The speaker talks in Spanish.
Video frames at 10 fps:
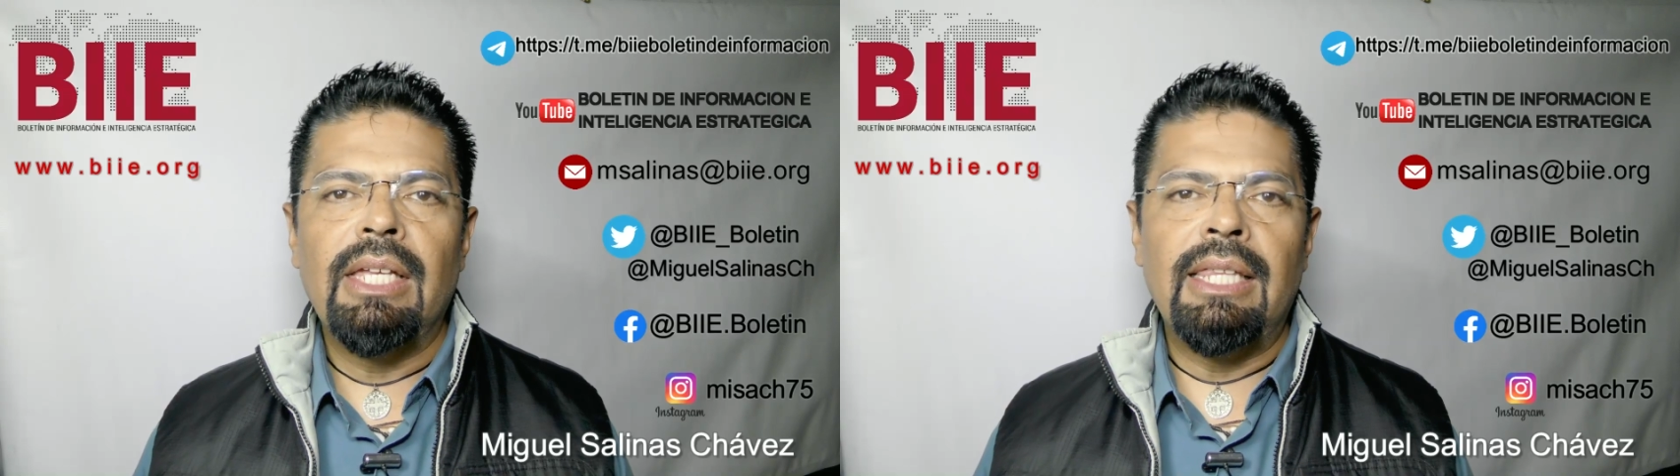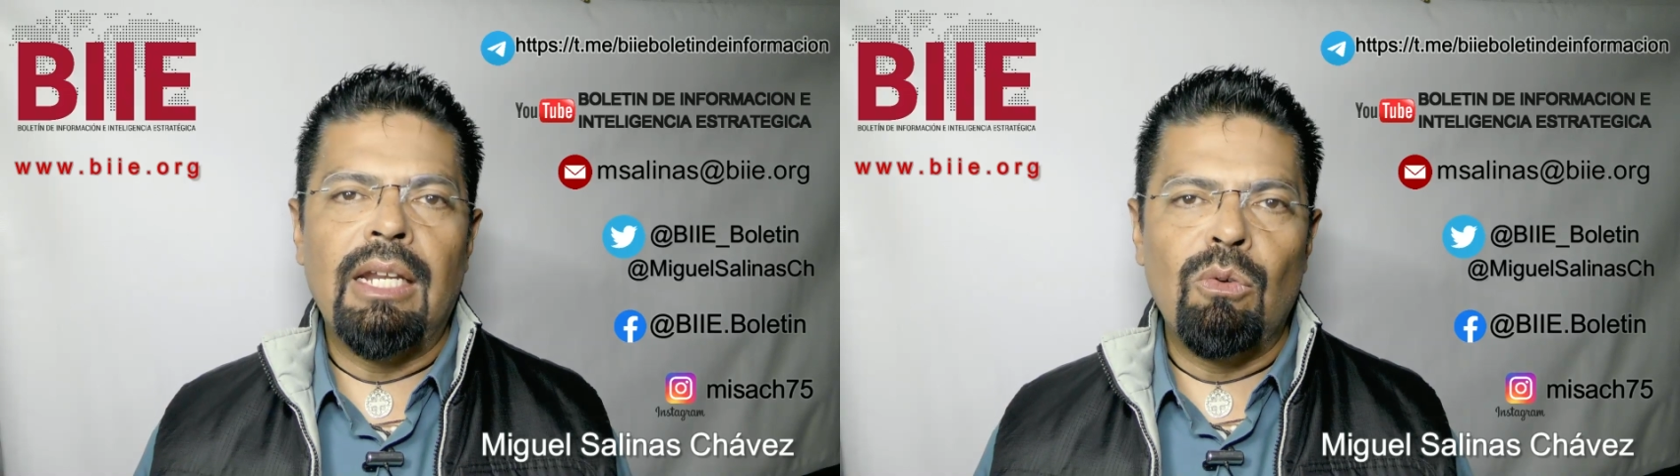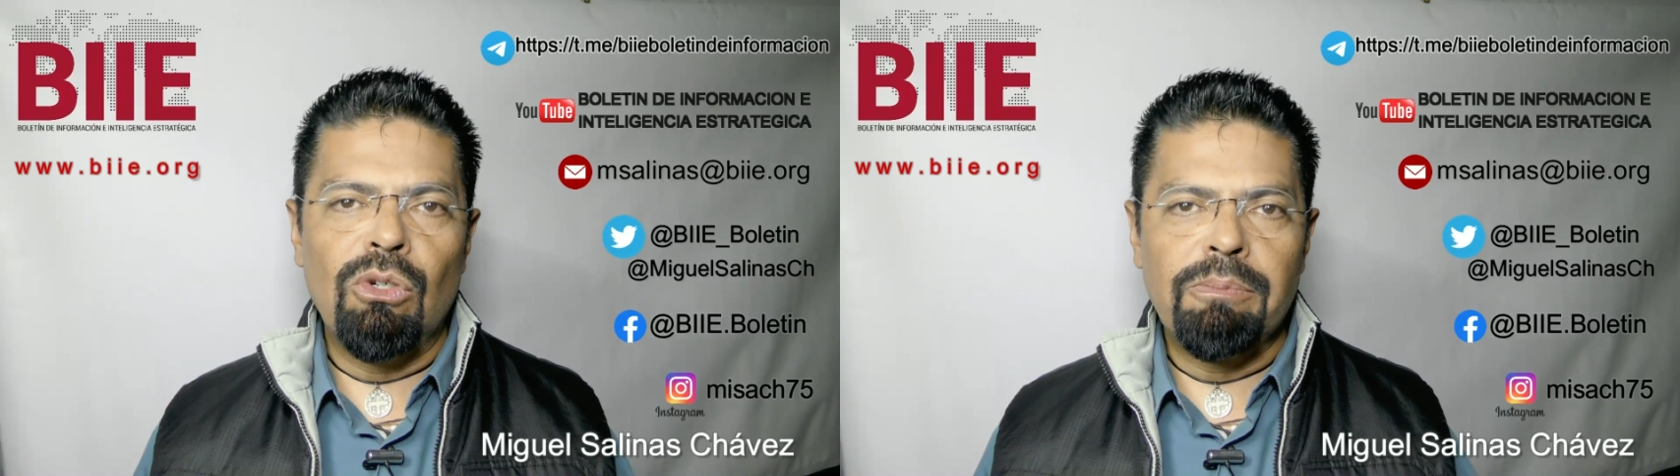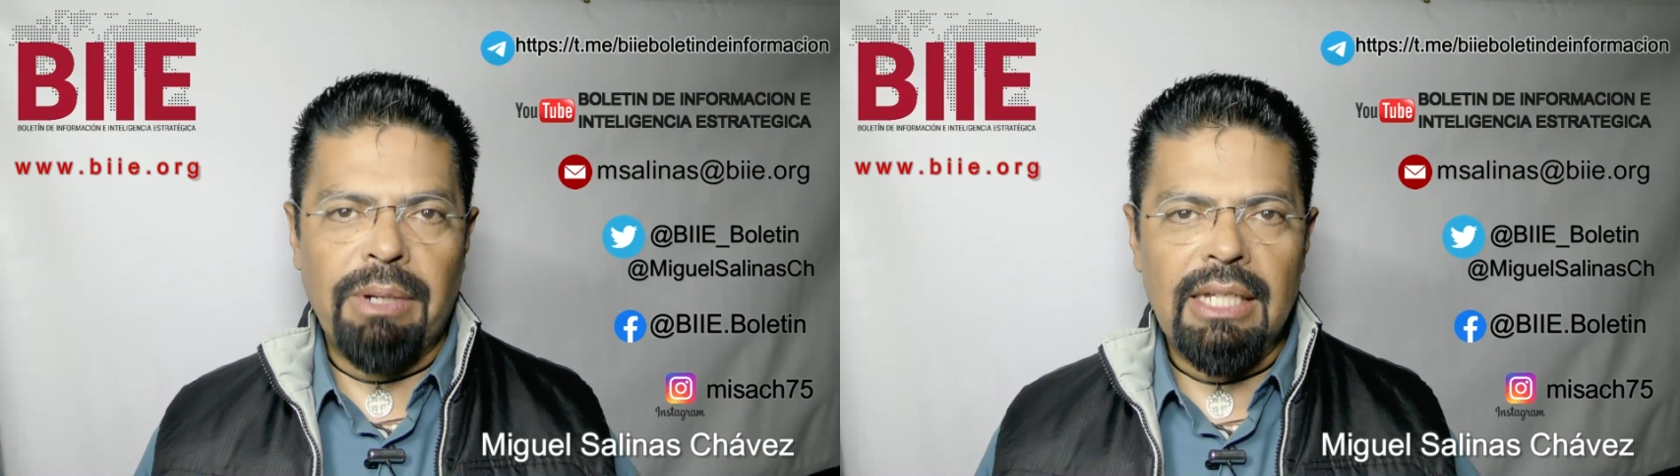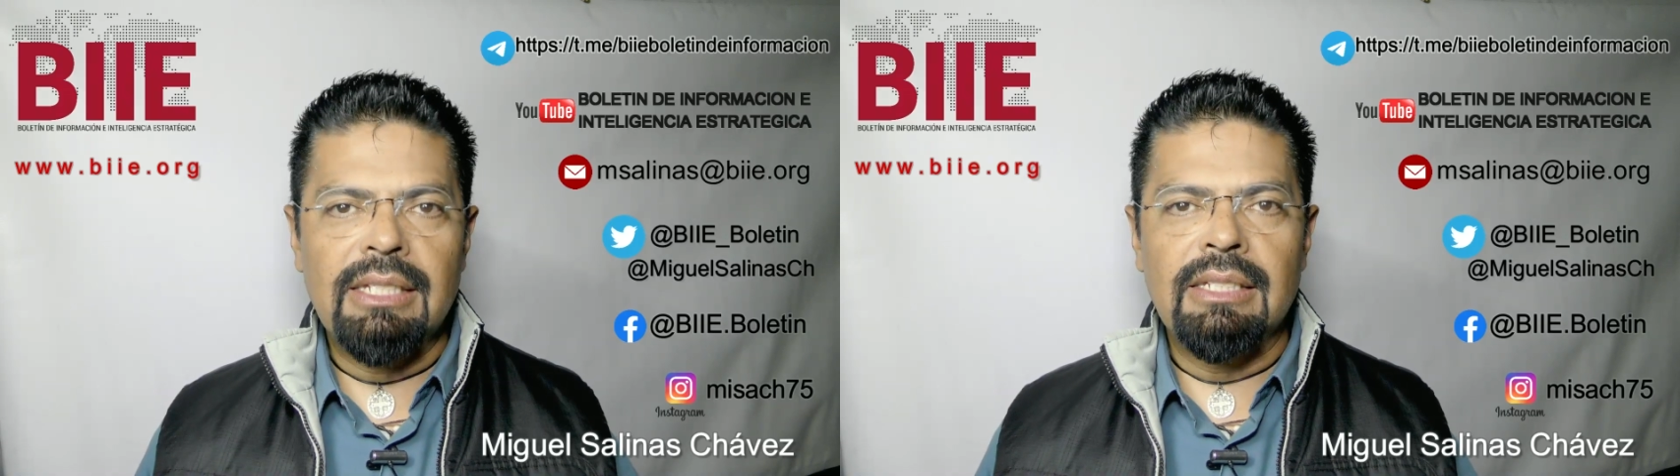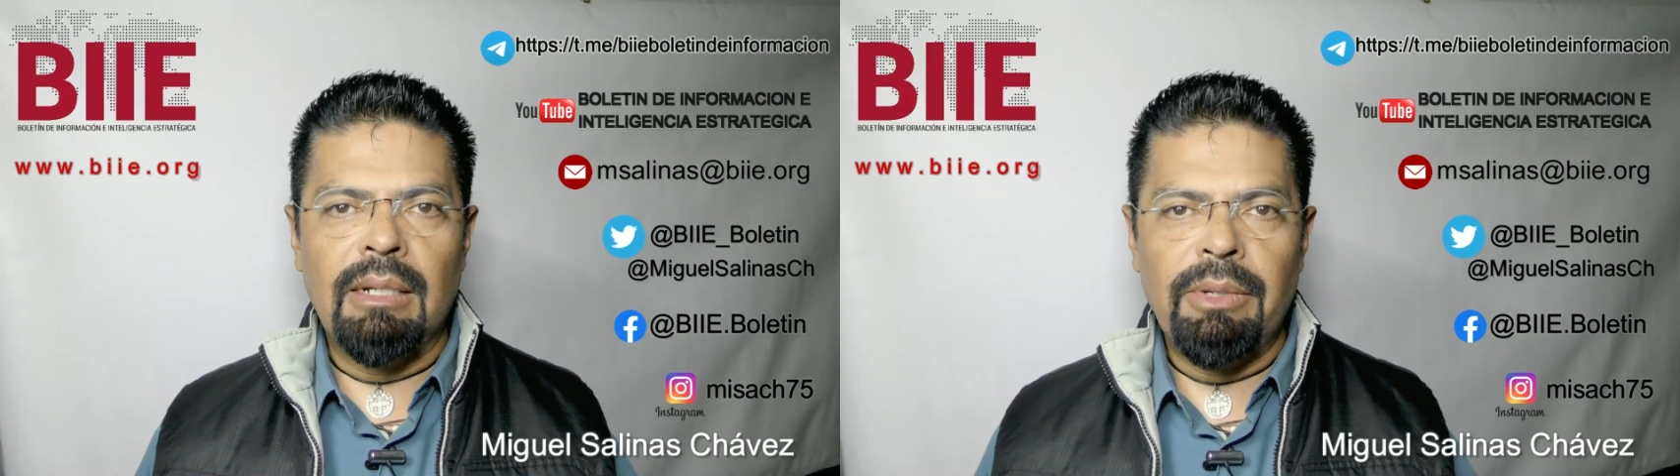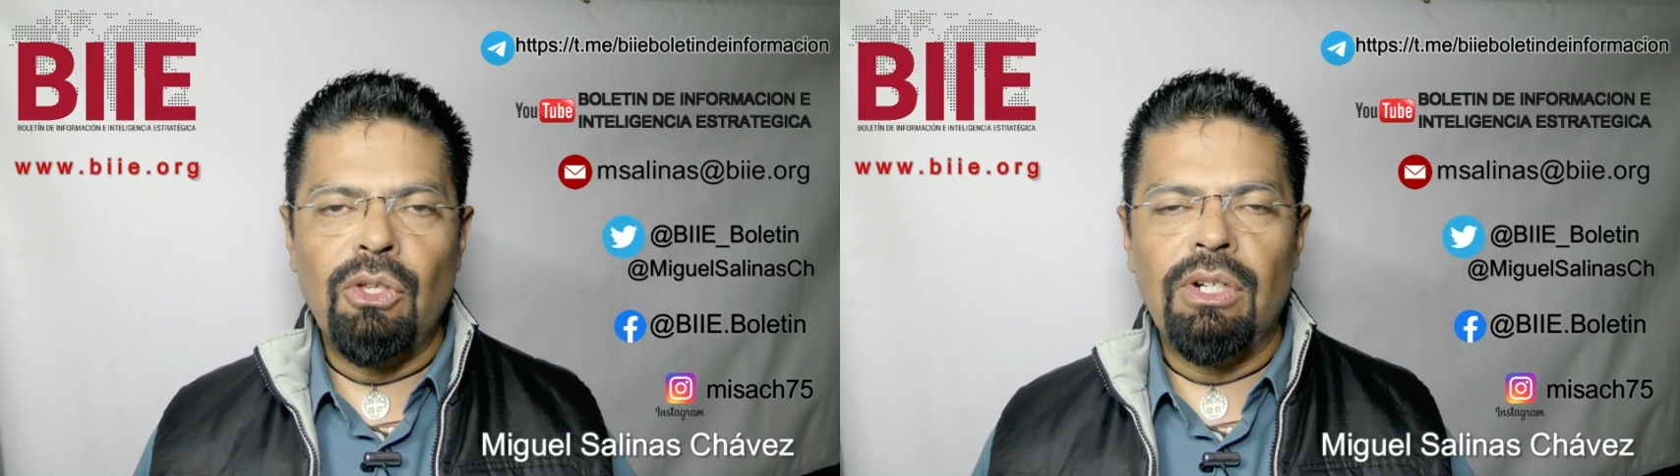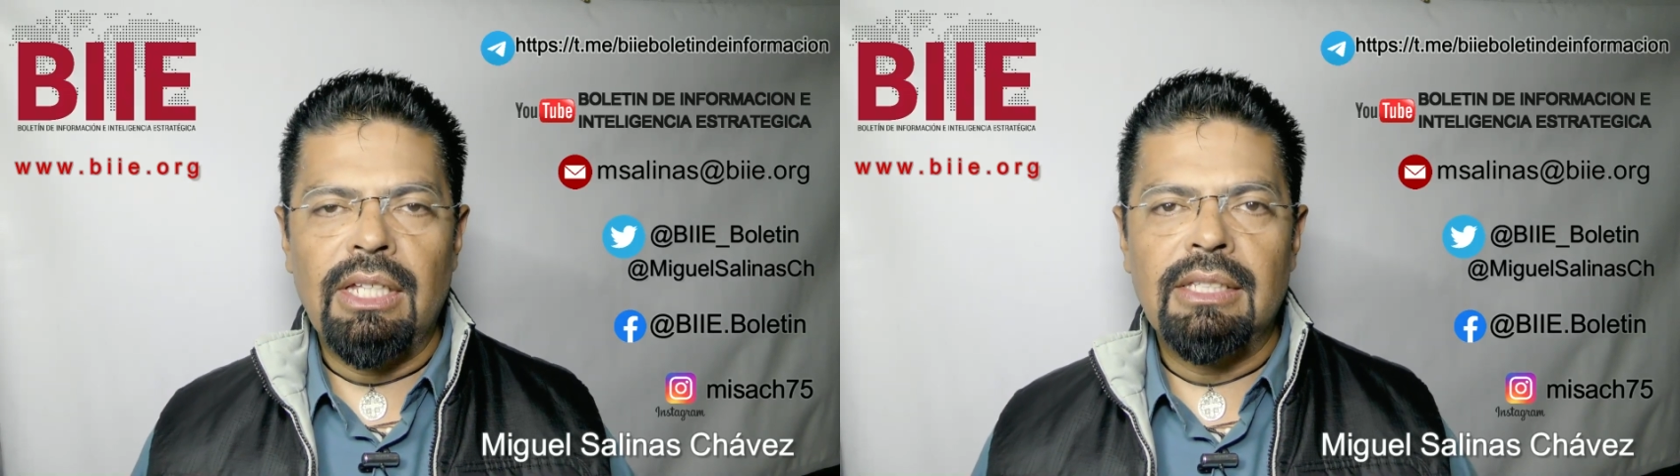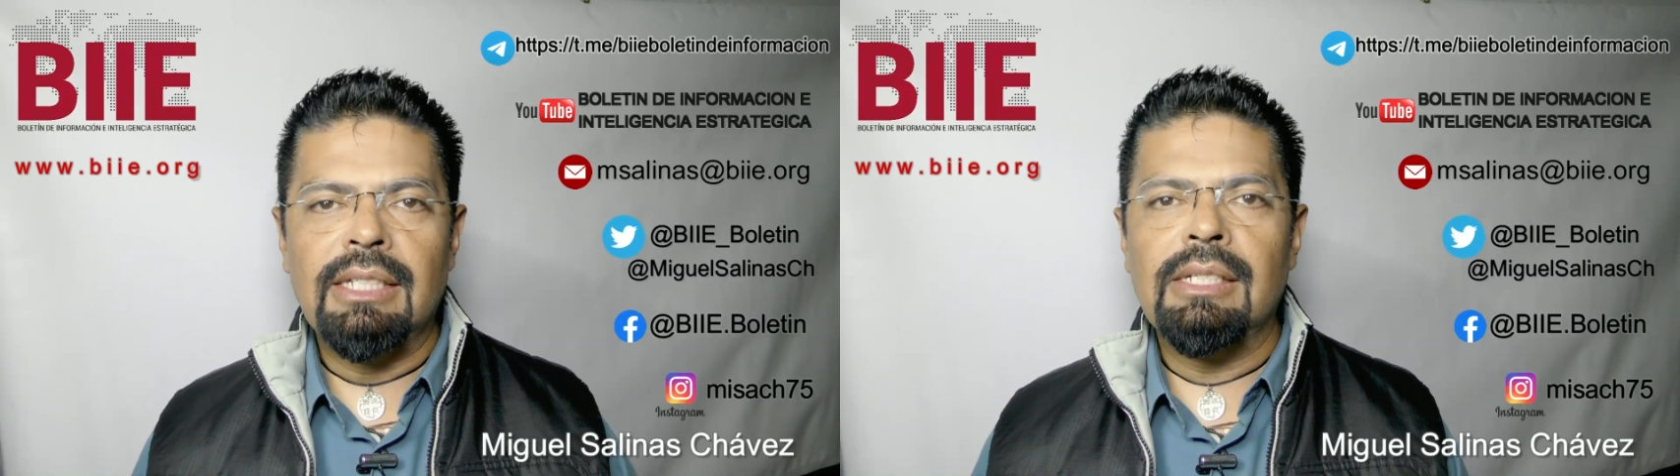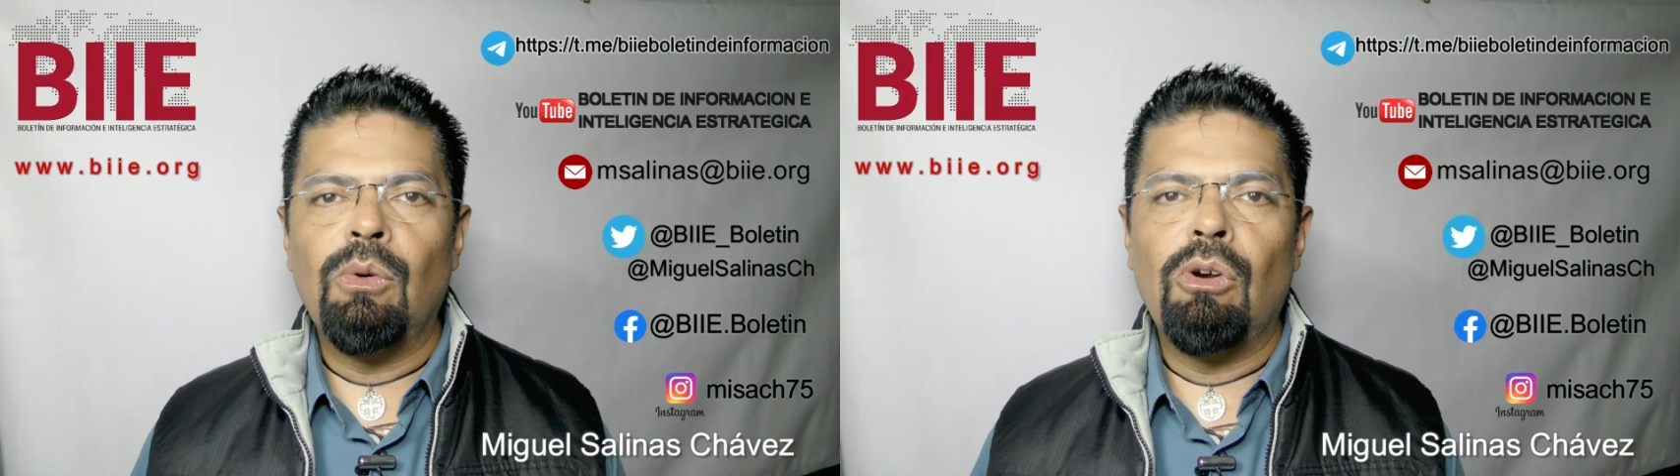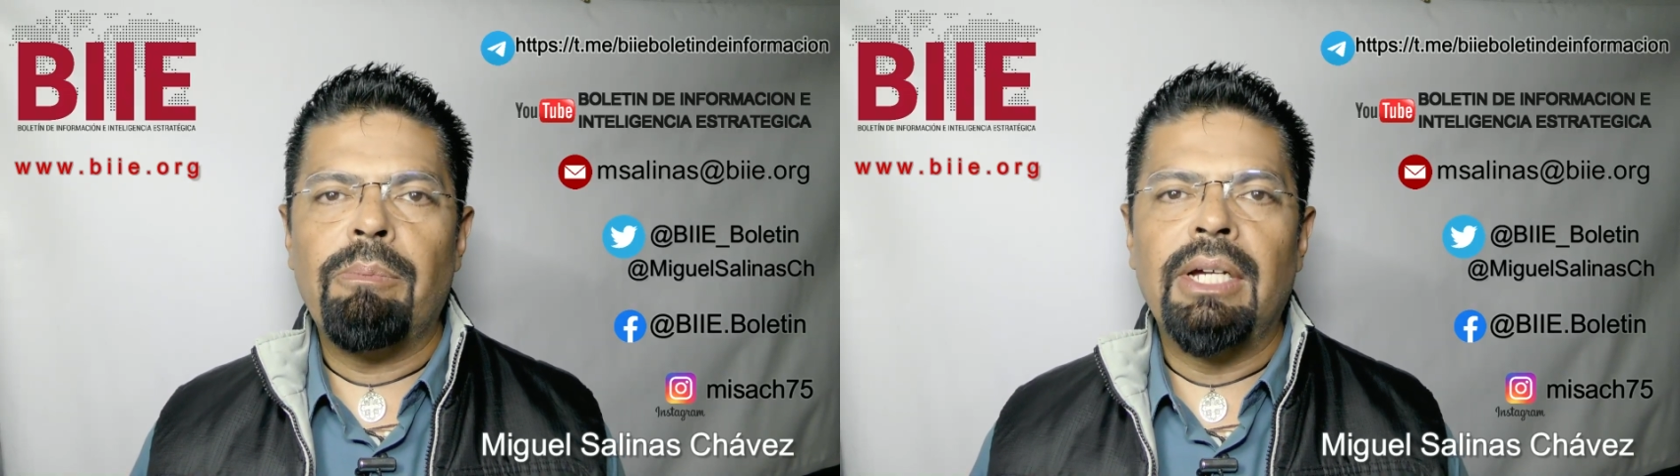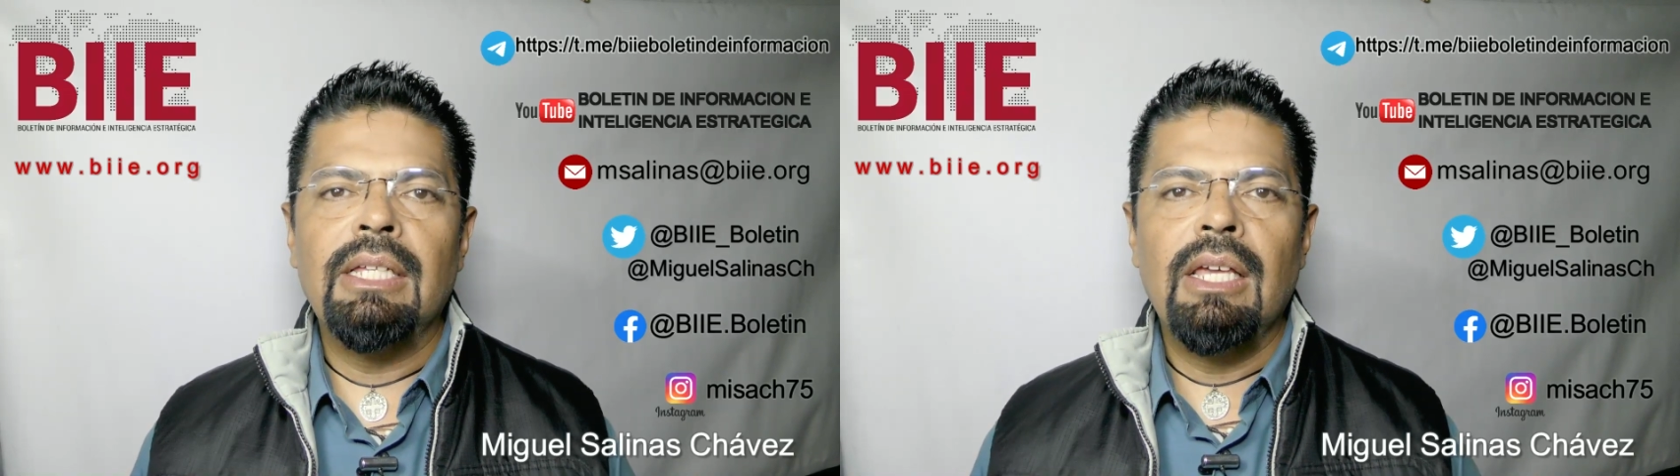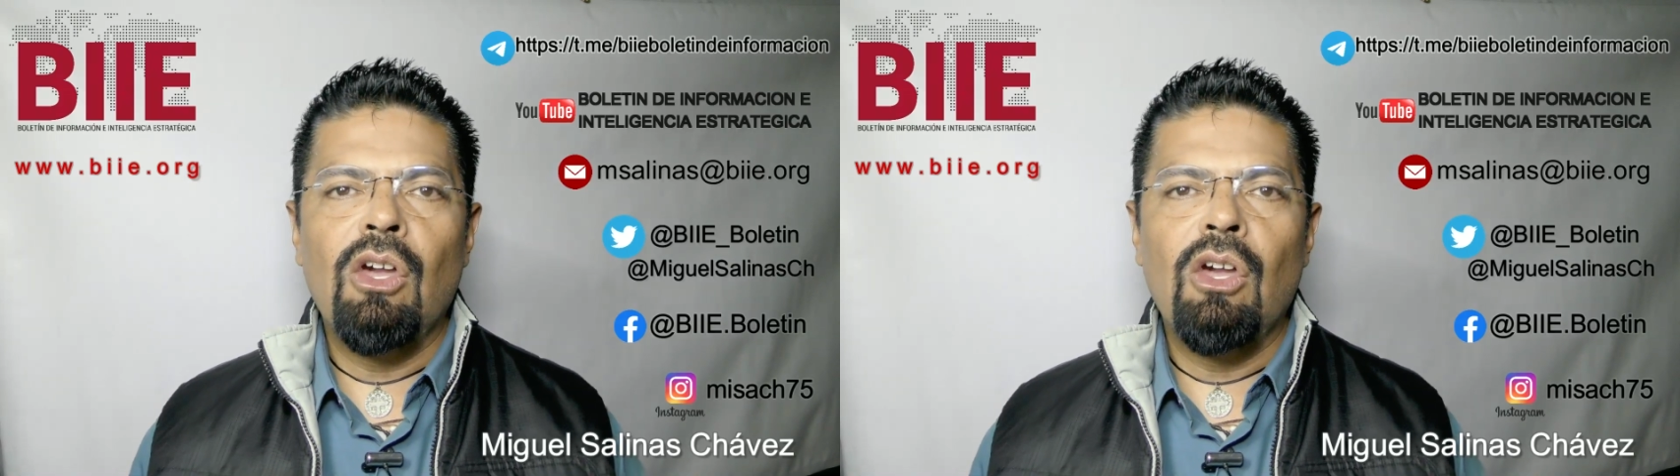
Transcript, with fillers: y de algunos países del Medio Oriente hacia Europa